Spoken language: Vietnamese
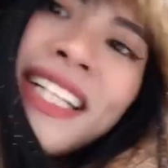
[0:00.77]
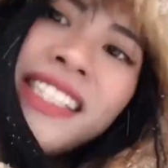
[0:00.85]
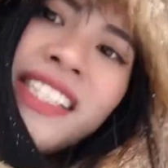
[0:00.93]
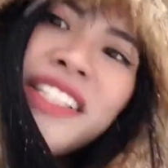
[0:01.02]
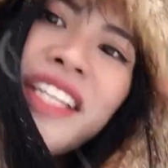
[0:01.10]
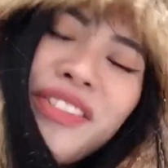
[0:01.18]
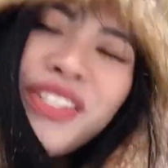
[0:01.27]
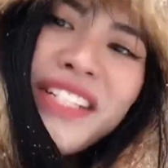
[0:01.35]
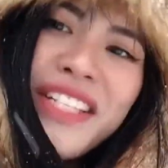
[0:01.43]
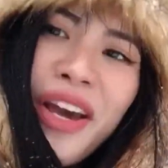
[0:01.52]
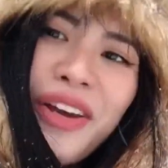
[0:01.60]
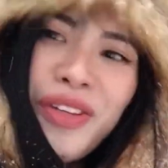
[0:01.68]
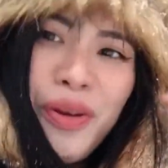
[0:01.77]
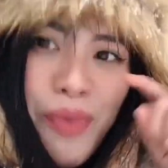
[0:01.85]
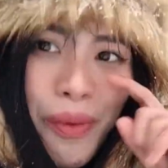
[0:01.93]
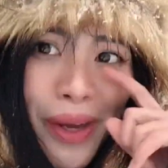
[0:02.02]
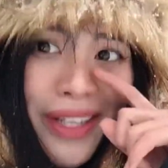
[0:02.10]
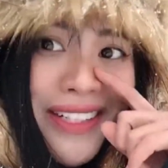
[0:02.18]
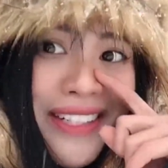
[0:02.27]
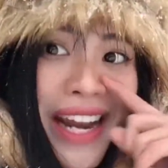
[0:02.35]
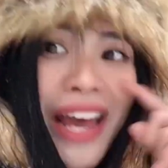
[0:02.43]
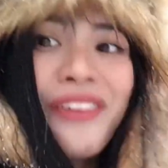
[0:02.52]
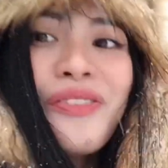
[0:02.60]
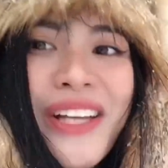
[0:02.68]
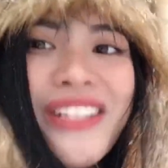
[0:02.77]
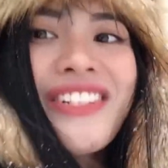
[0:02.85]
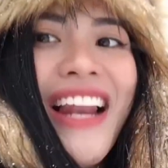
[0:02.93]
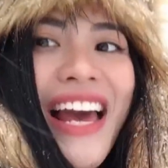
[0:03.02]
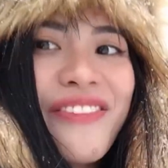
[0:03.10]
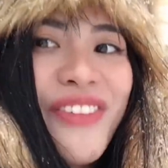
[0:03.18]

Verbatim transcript: Xin chào xin chào cho mọi người đã quay trở lại với